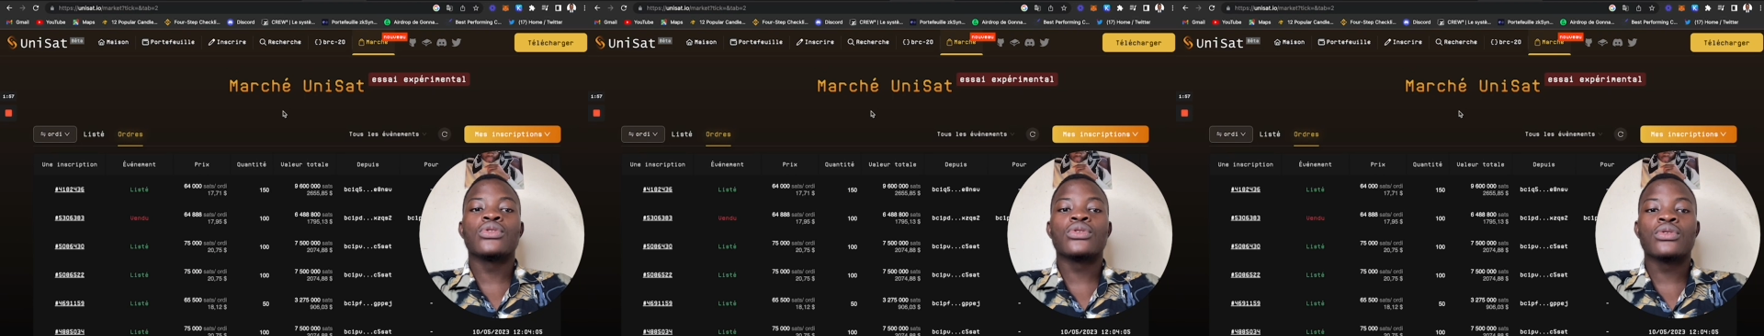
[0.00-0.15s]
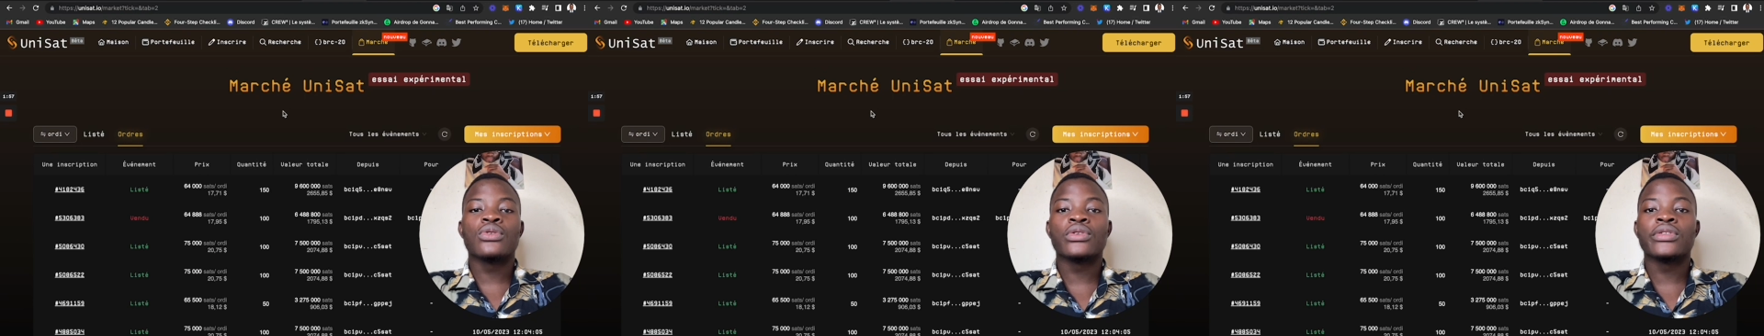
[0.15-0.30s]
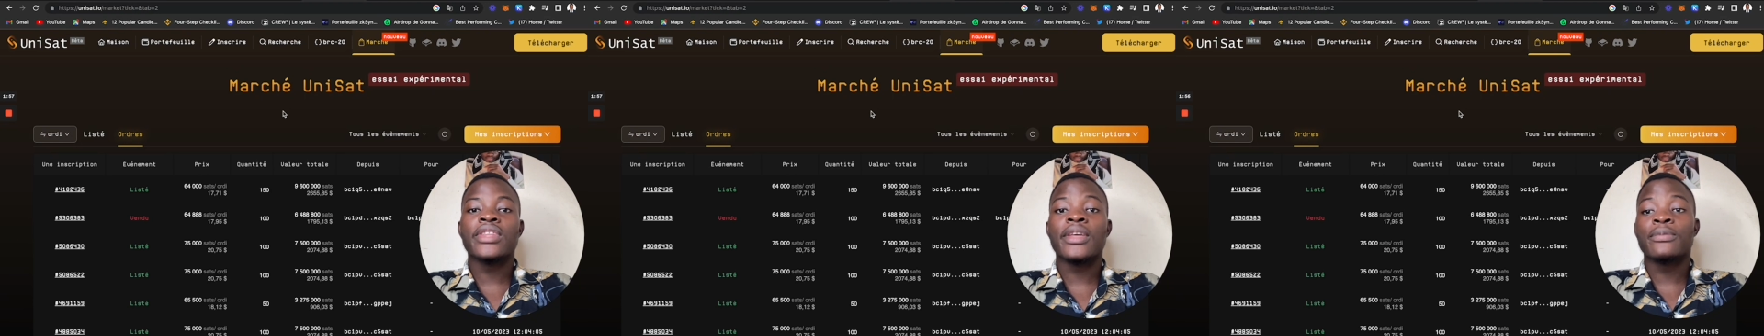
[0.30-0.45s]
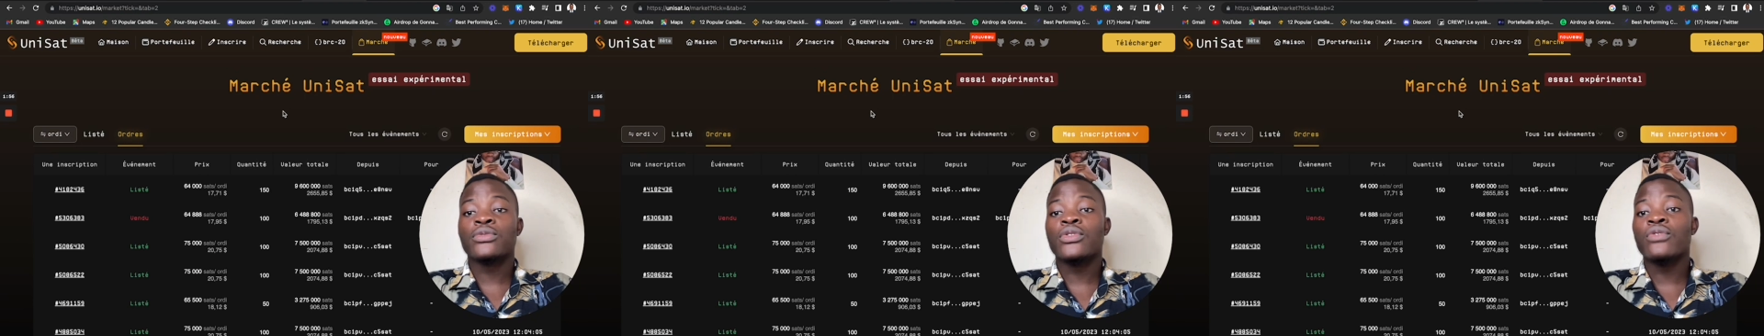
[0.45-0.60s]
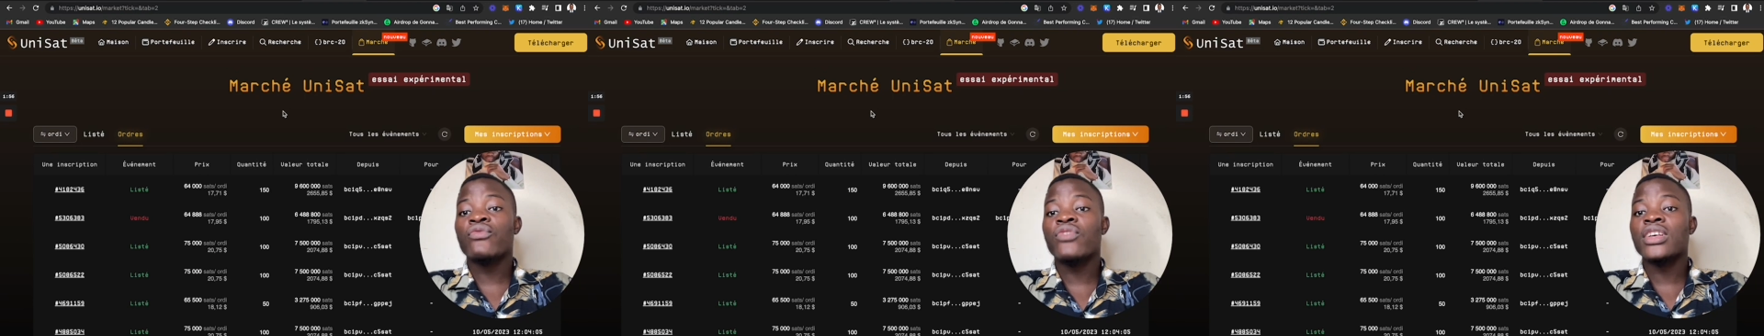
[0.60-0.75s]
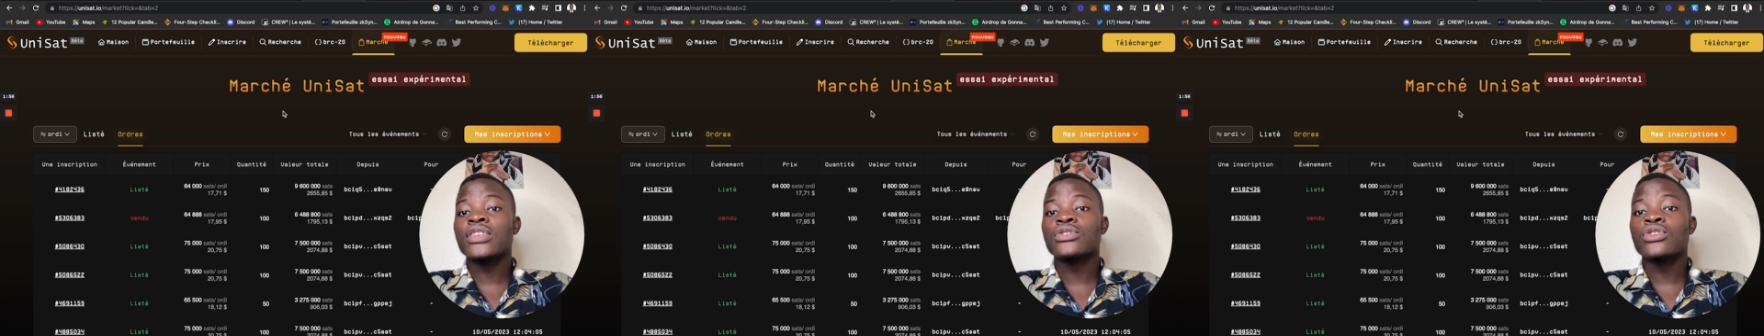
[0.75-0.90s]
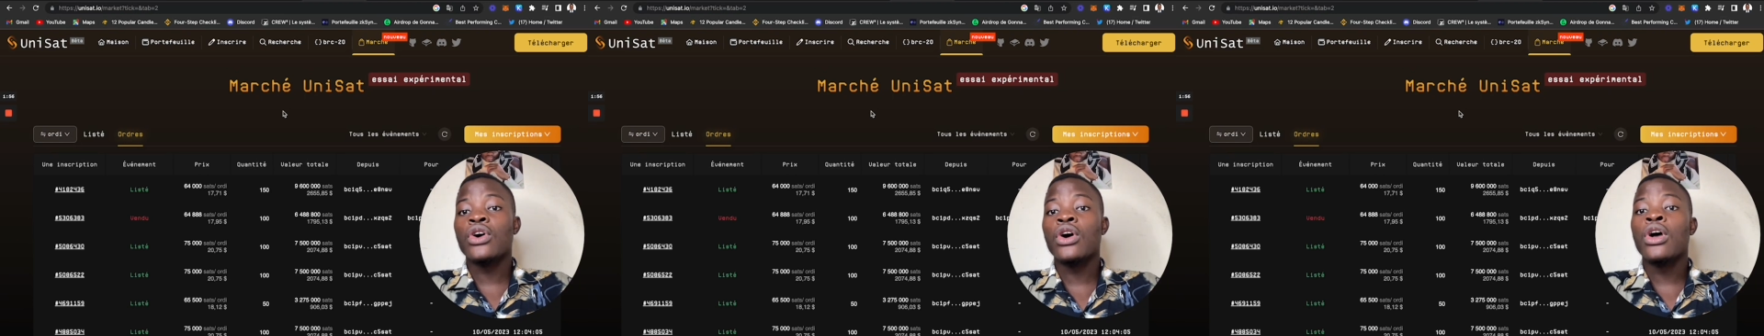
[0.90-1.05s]
court terme. De toute
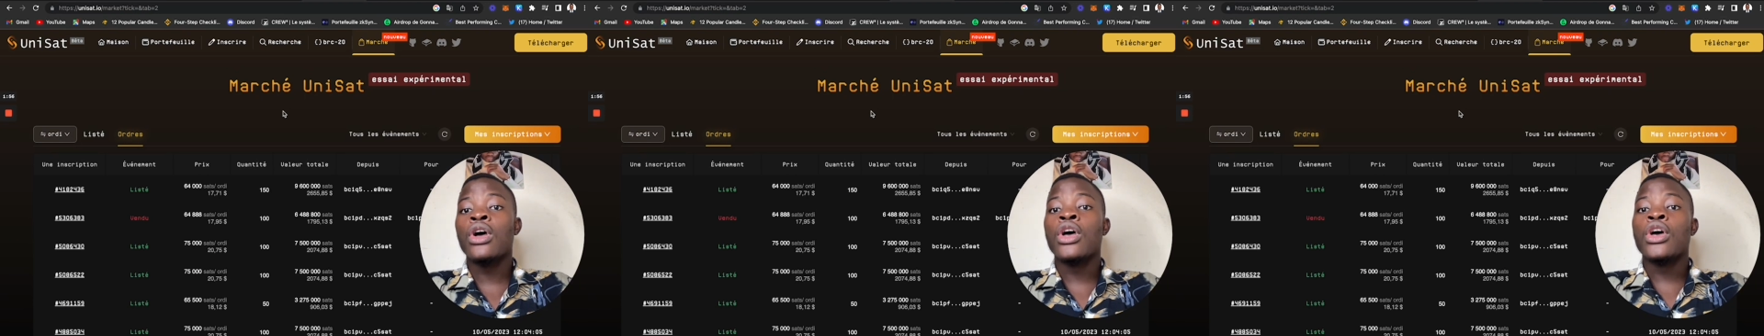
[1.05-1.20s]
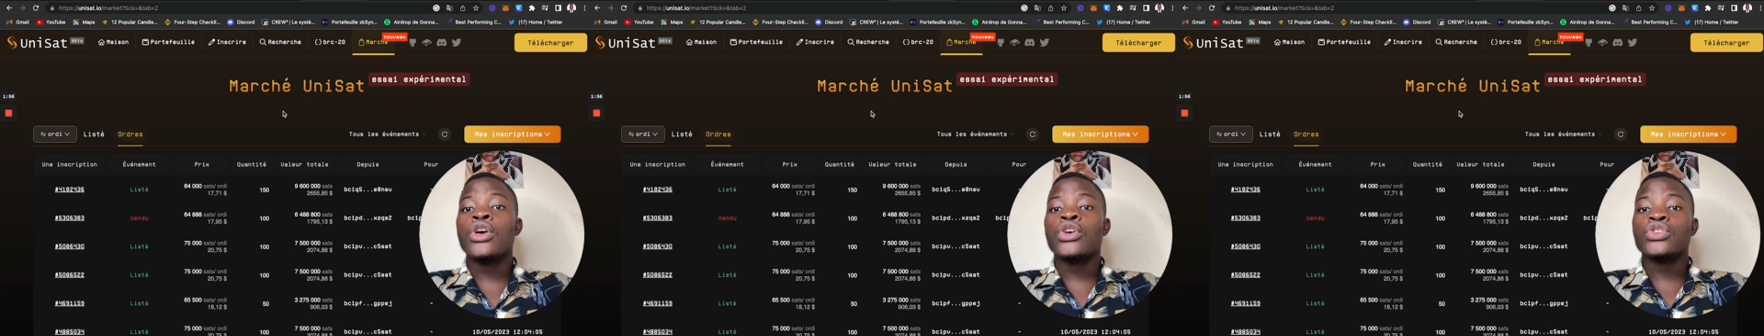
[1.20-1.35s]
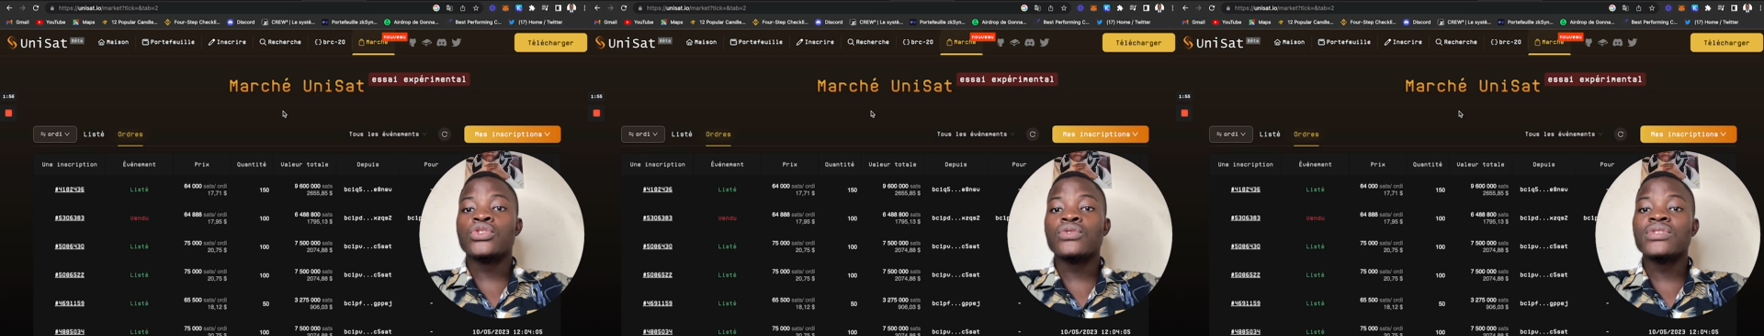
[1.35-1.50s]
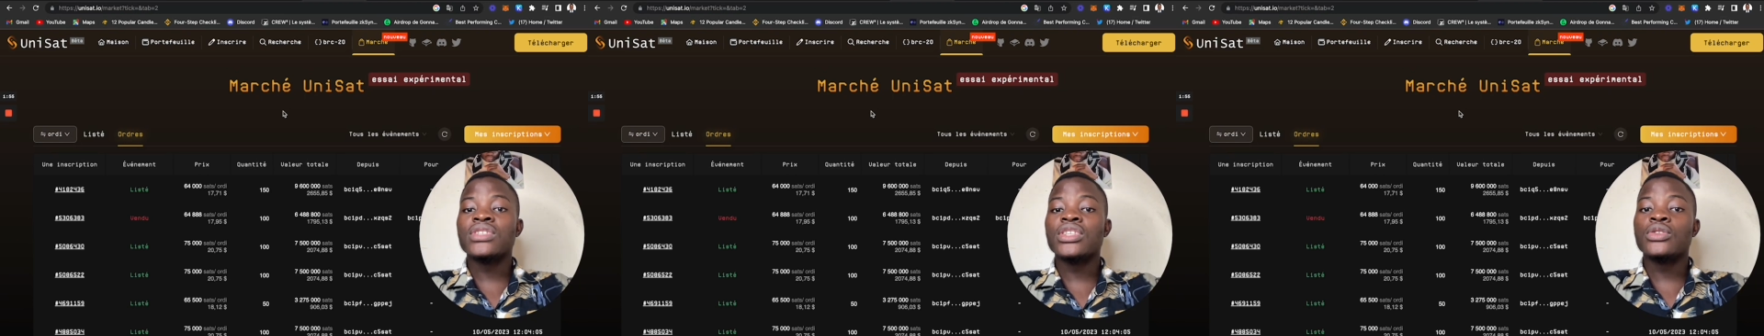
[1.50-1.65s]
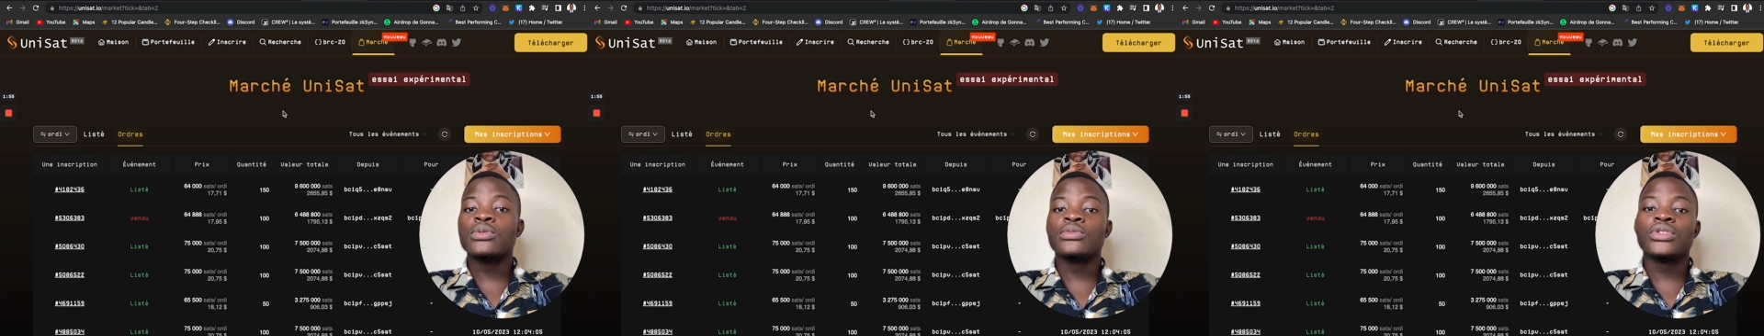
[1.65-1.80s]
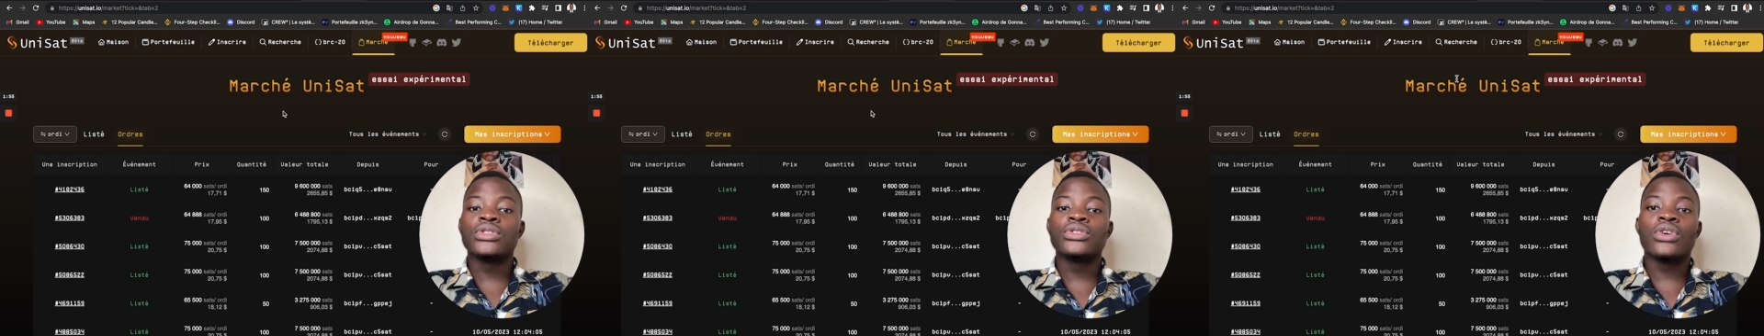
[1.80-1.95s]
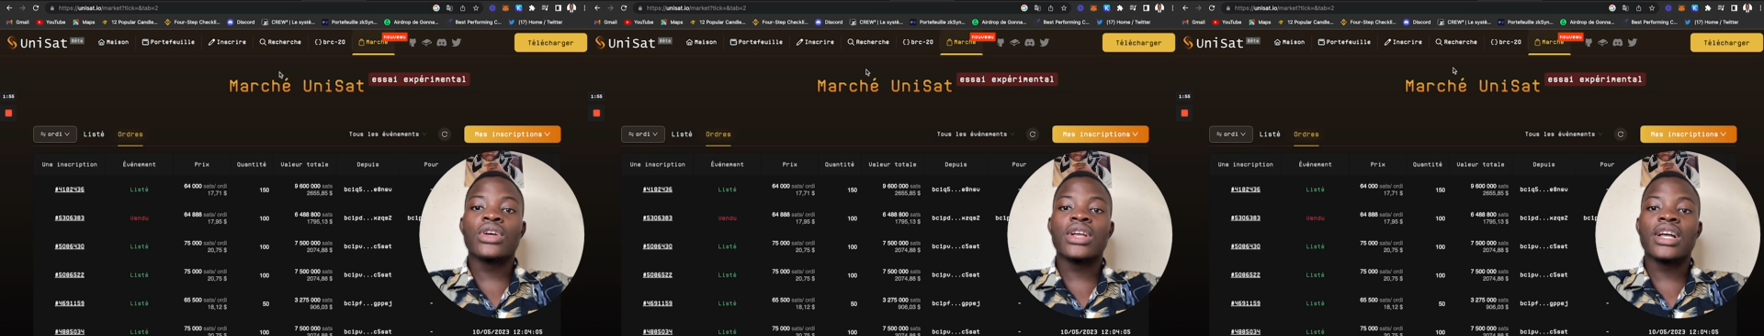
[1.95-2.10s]
façon, je vous ai
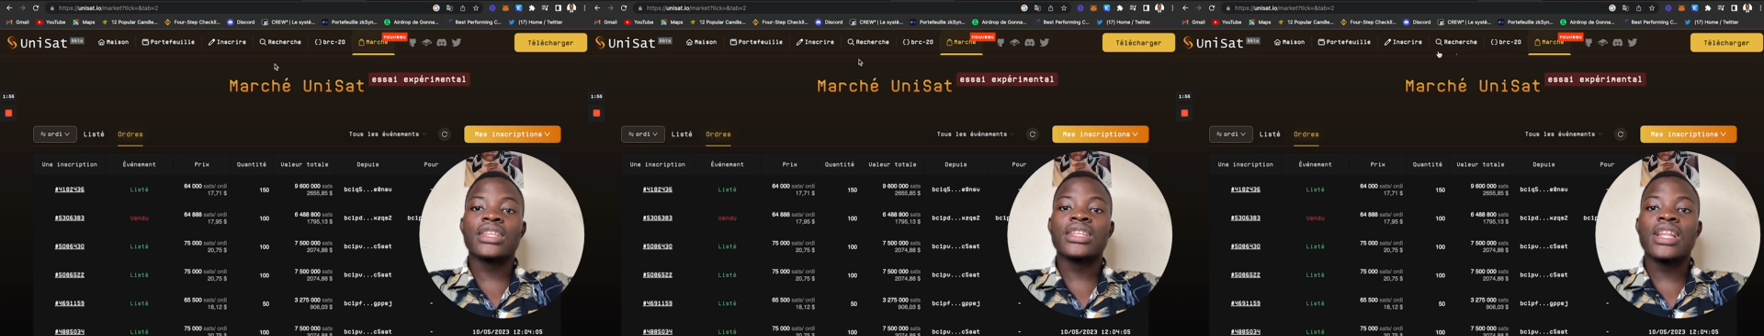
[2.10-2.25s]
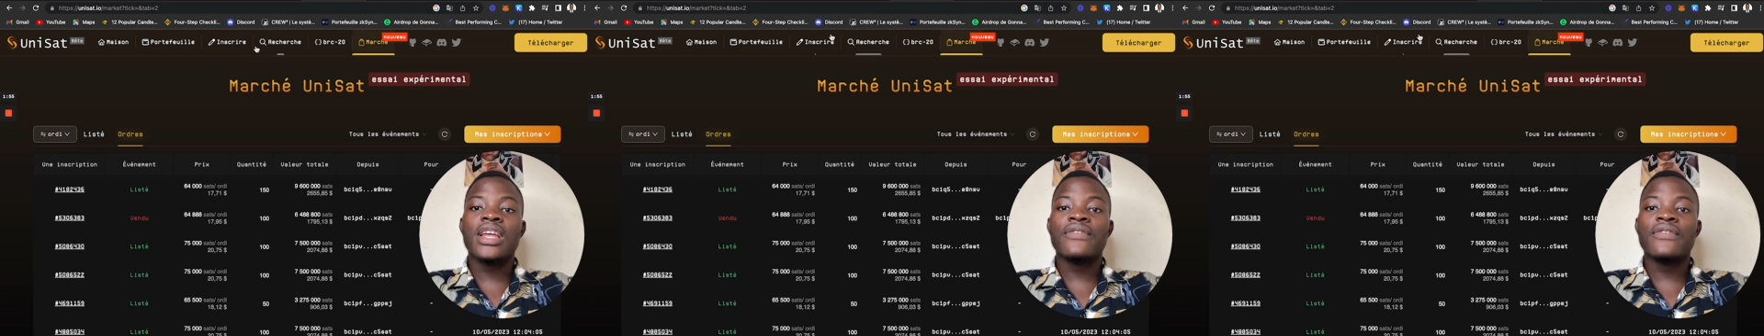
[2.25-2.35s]
demandé de regarder